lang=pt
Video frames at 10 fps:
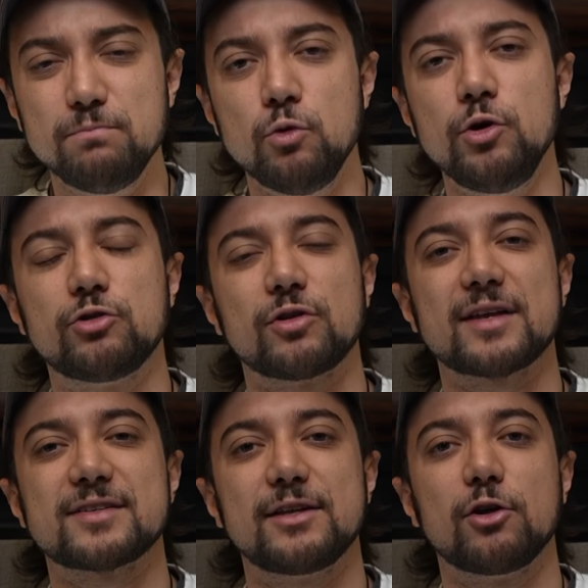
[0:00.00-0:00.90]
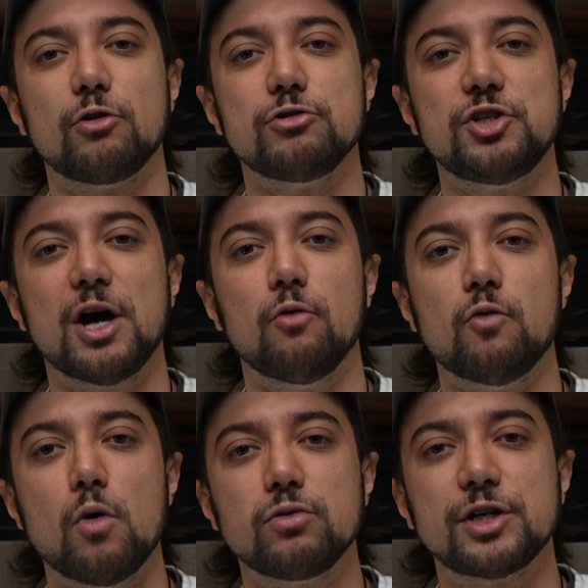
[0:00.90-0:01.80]
muito nessa ideologia
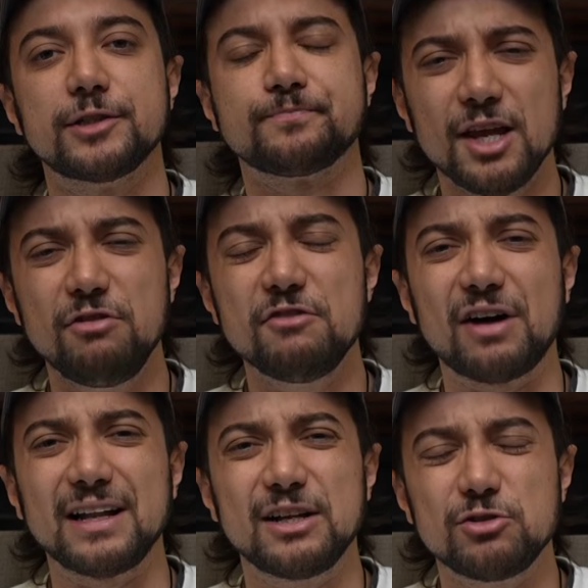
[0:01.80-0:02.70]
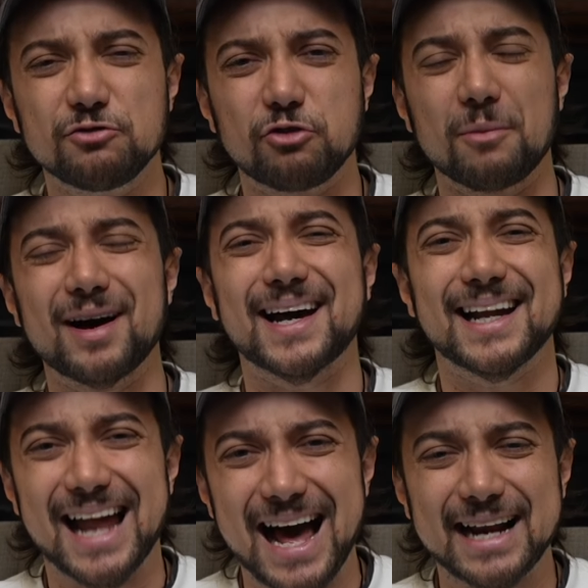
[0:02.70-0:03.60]
woke e vim falando de forma
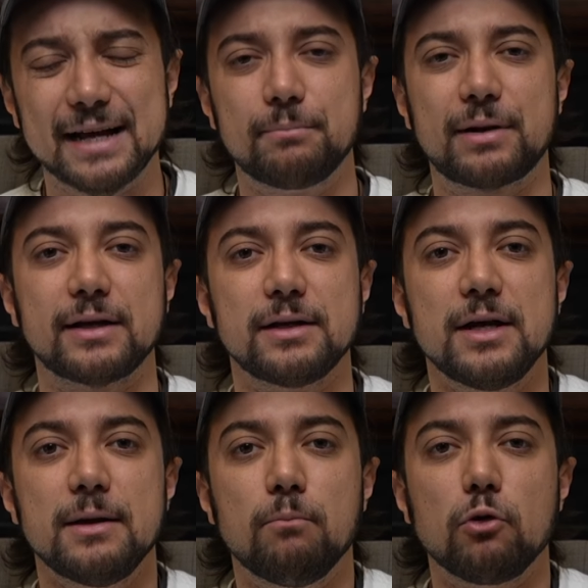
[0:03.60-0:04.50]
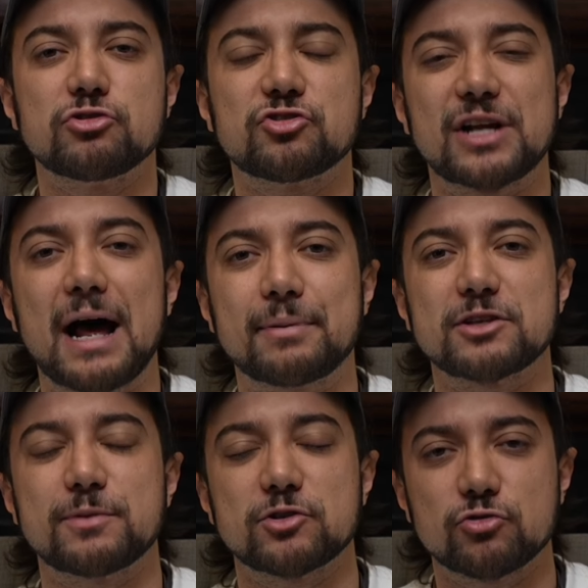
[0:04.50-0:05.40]
clara para mostrar para
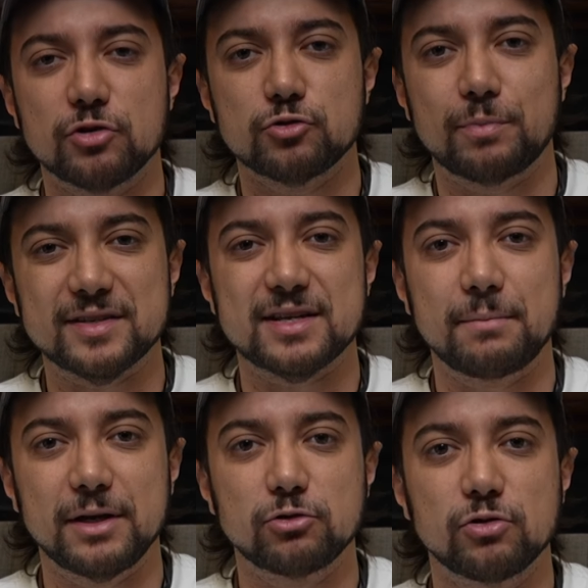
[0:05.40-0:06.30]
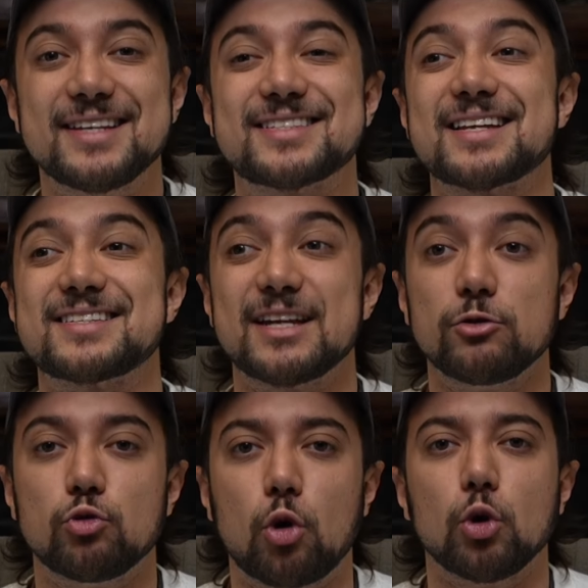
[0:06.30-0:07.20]
as pessoas o pensamento que está
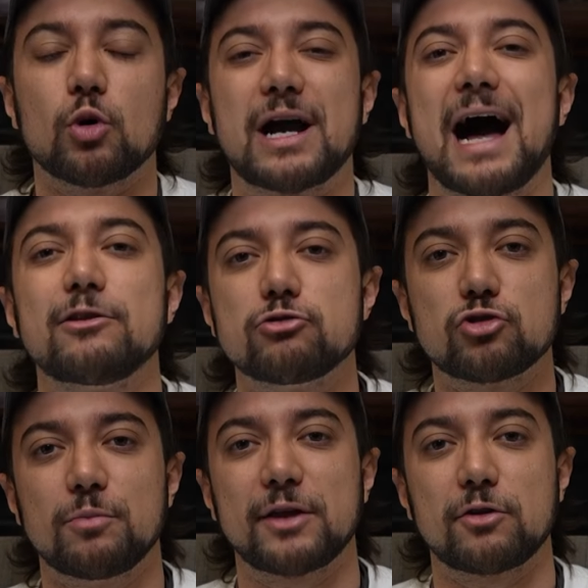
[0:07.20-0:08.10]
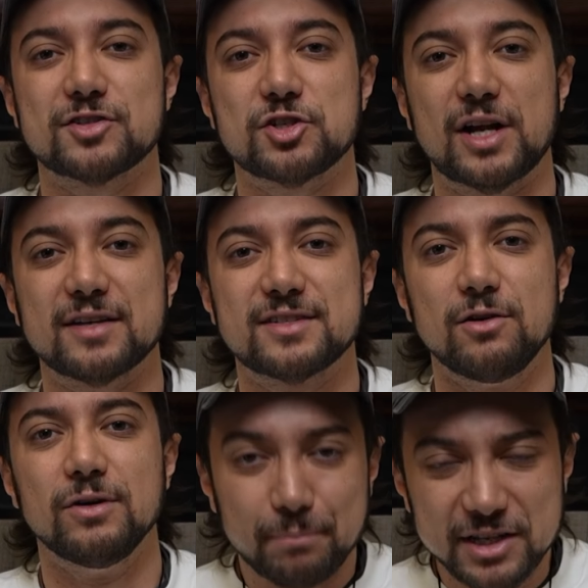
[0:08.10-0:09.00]
sendo colocado sobre a nossa
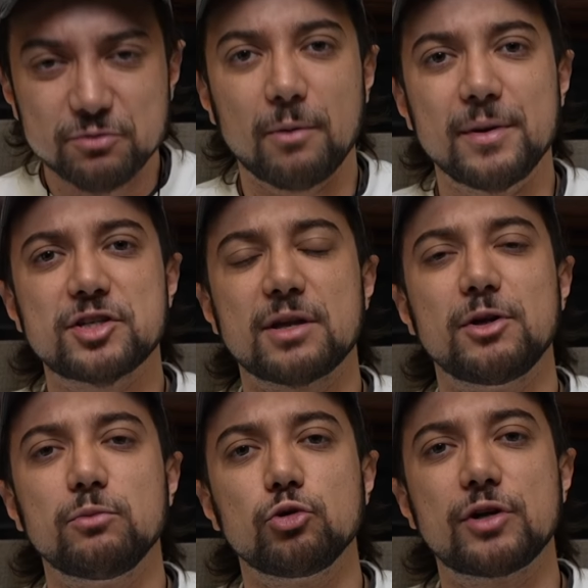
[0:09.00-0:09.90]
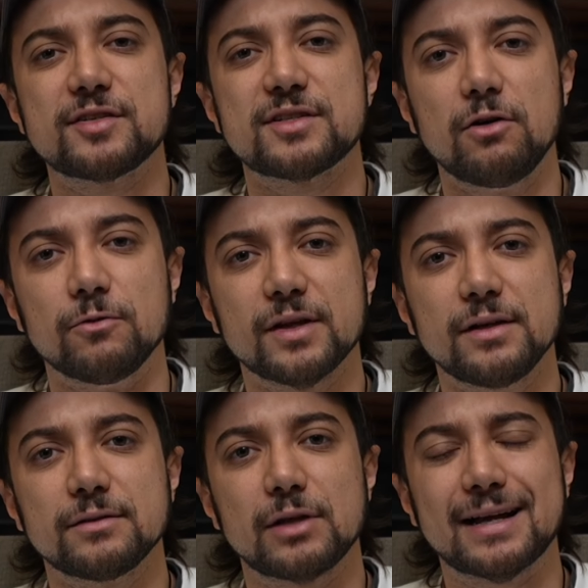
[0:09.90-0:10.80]
geração, principalmente também no mundo cristão,
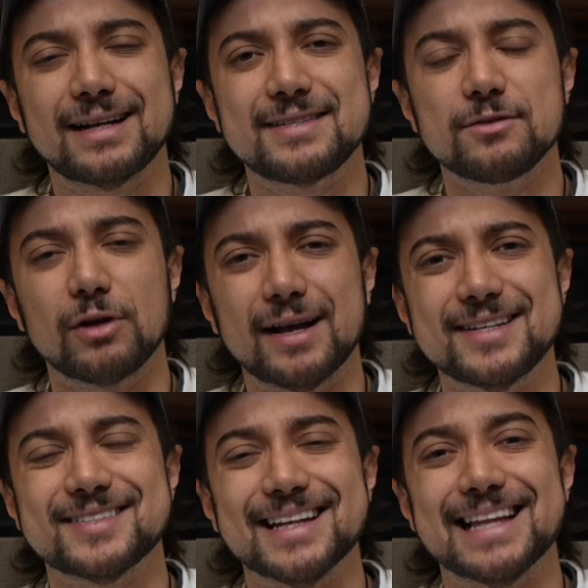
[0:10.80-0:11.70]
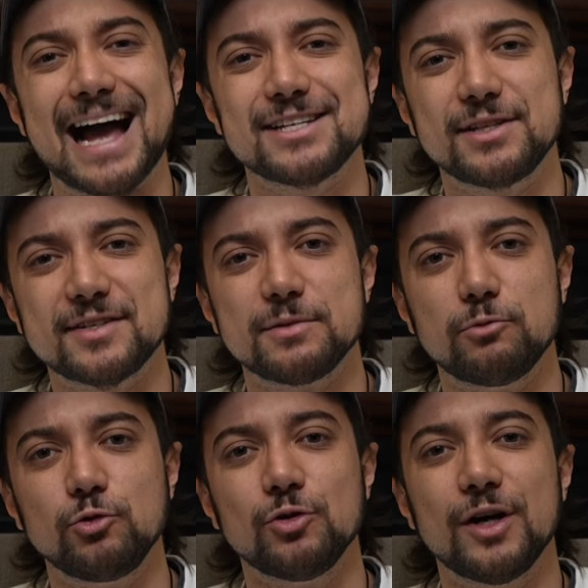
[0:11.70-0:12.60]
né? na, na cristandade desse
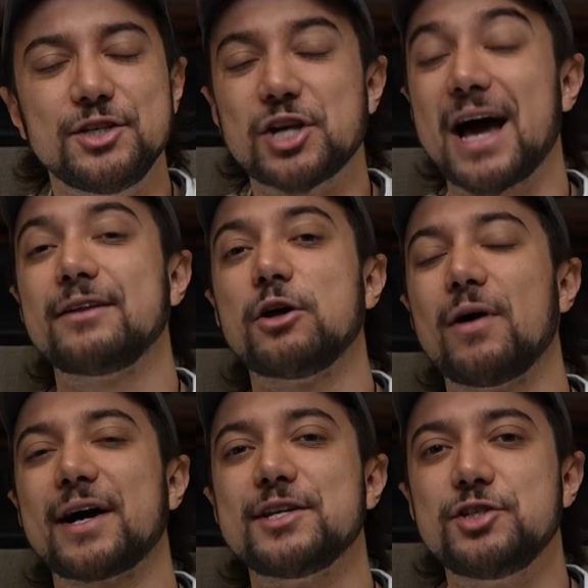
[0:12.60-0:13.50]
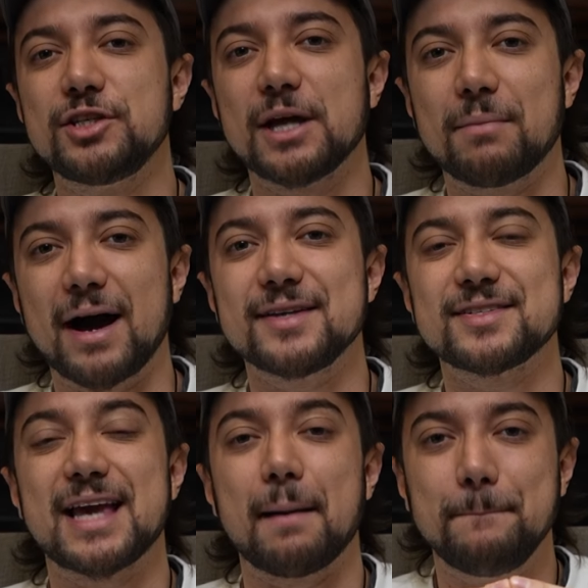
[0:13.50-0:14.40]
mundo, já não acredita mais
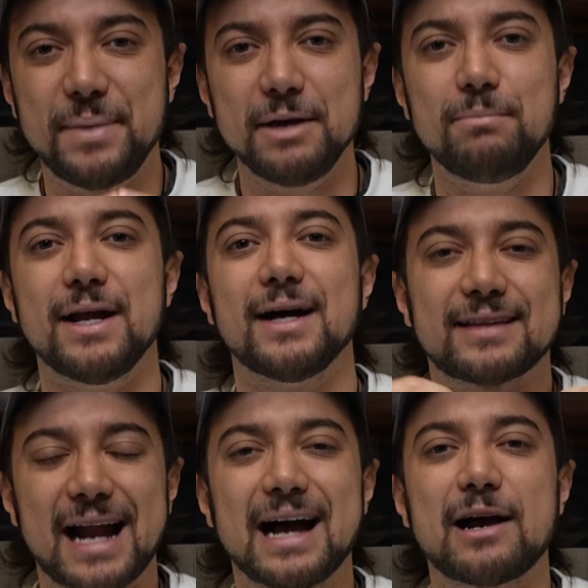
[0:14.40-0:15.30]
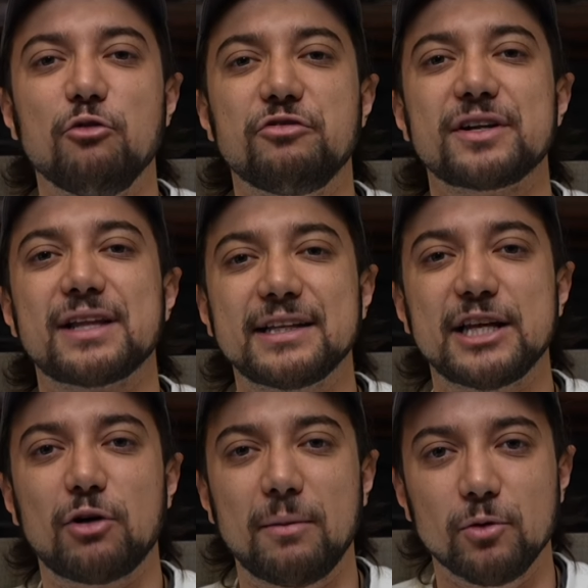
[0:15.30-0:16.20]
que a Bíblia traga o
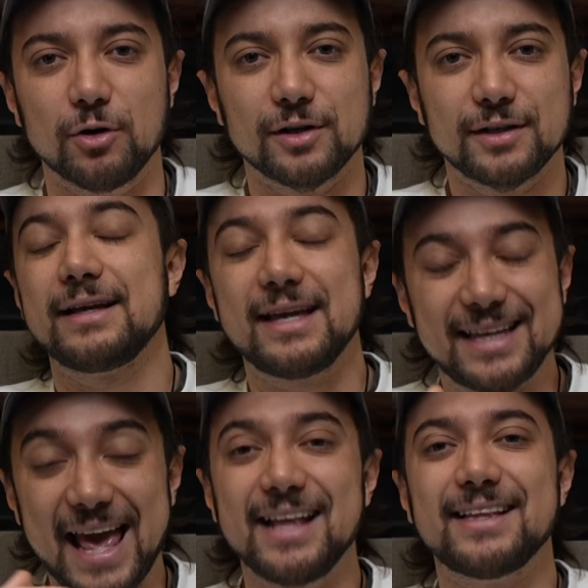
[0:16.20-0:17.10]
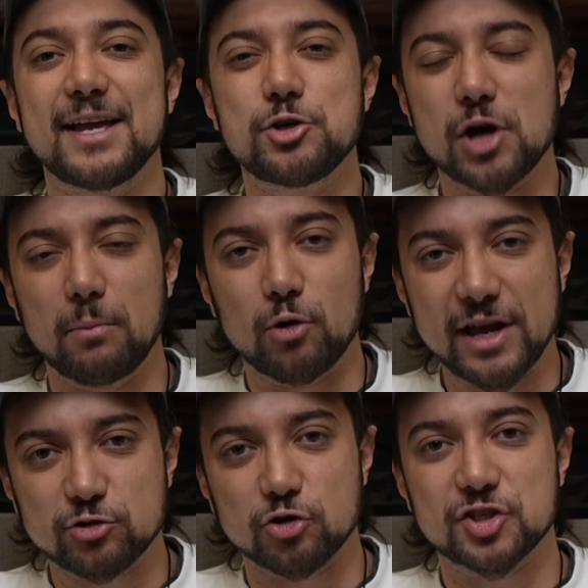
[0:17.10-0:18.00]
verdadeiro amor. Que quem entende de amor é
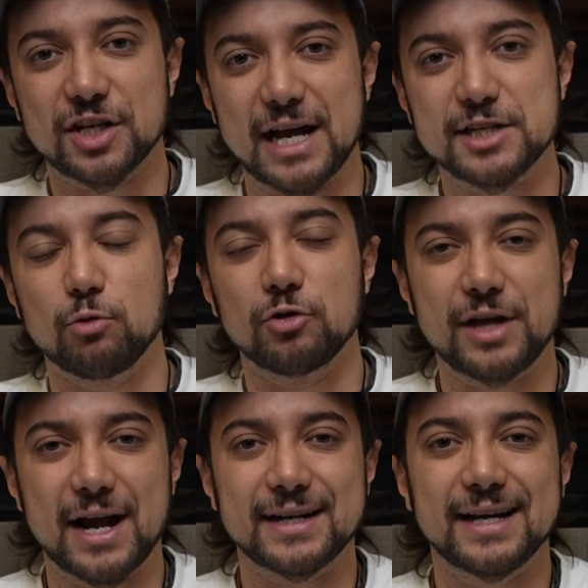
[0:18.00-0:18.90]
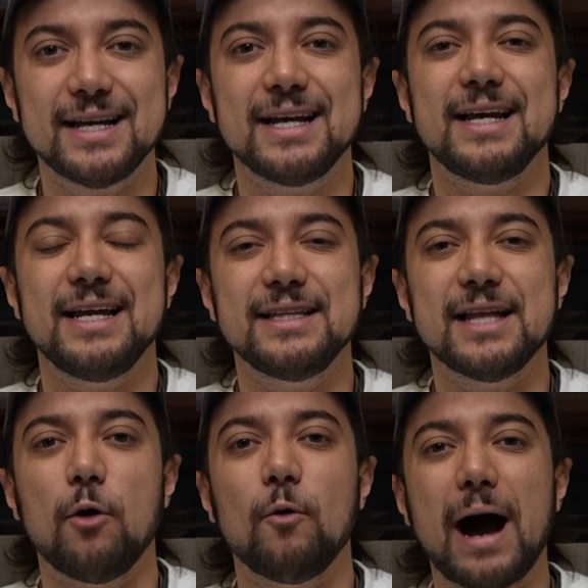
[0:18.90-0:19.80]
a sociedade moderna e
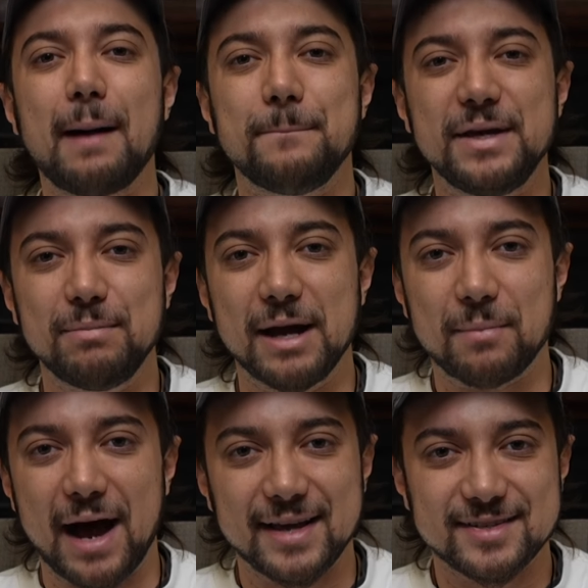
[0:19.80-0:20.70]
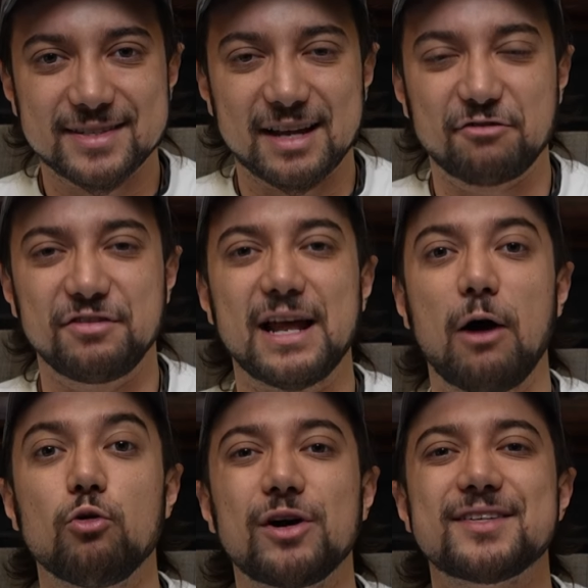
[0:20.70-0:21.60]
não a Bíblia mais.
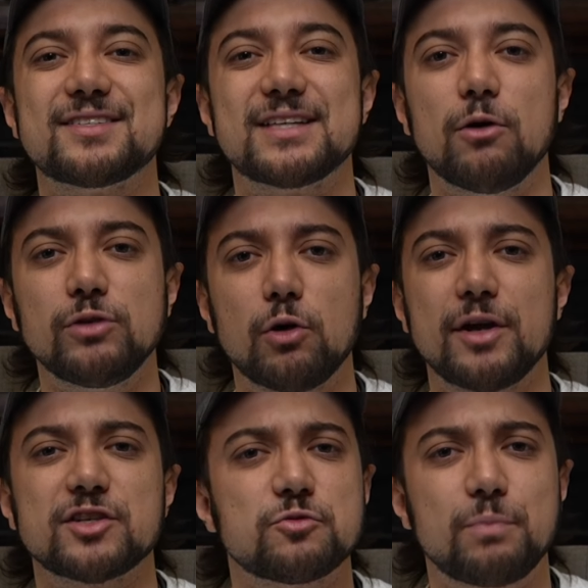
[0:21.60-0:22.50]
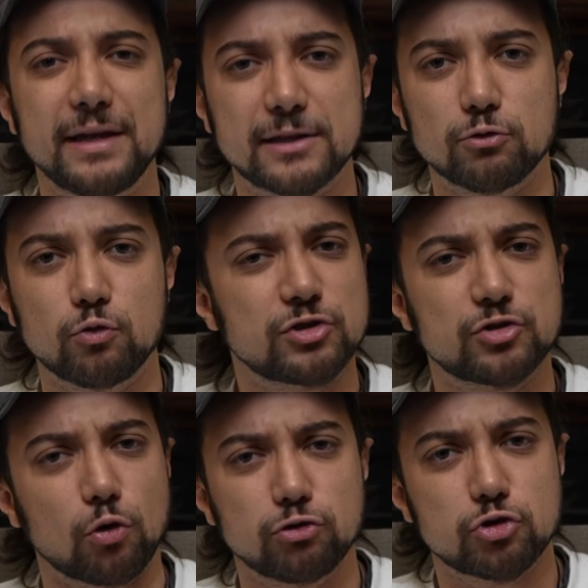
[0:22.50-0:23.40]
Afinal, o cristão não respeita os,
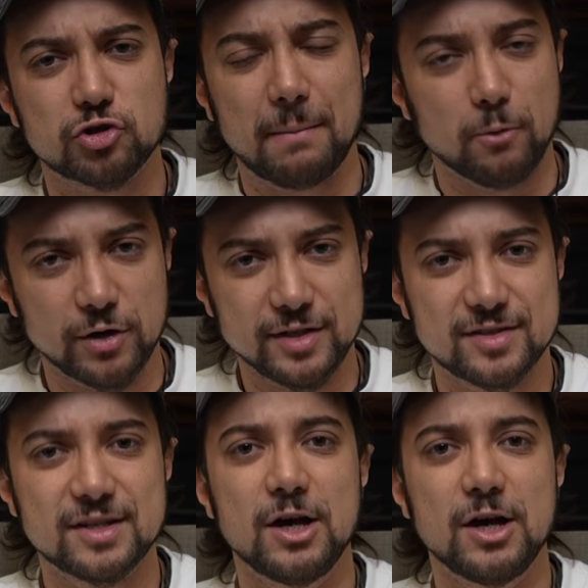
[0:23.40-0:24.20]
todos os amores.